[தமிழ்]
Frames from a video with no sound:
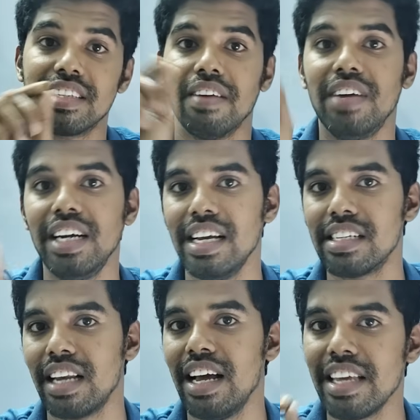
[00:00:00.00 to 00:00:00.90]
செவன்
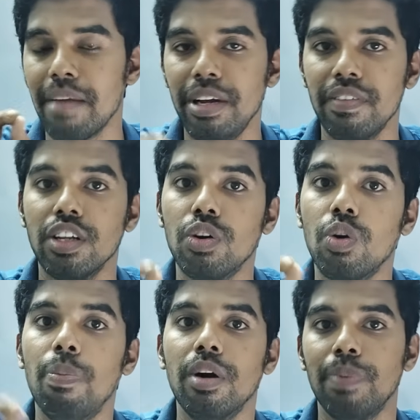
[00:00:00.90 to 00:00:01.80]
டேஸில் எப்படி வந்து
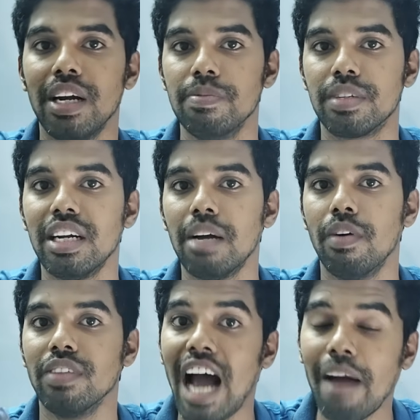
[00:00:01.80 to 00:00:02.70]
குரூப் ஒன் ப்ரிலிம்ஸ்க்கு
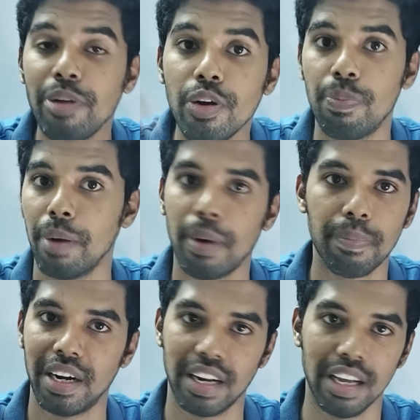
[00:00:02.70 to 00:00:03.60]
நம்ம வந்து ஆப்டிடியூட்
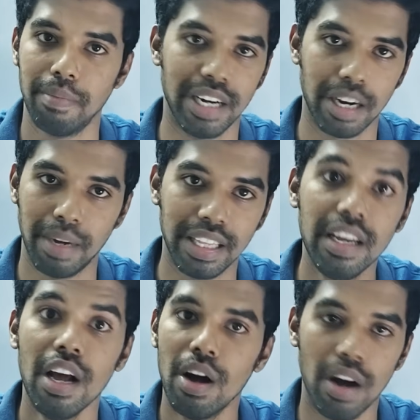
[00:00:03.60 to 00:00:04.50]
ப்ரிப்பேர் பண்ணுறது அப்படின்ற மாதிரி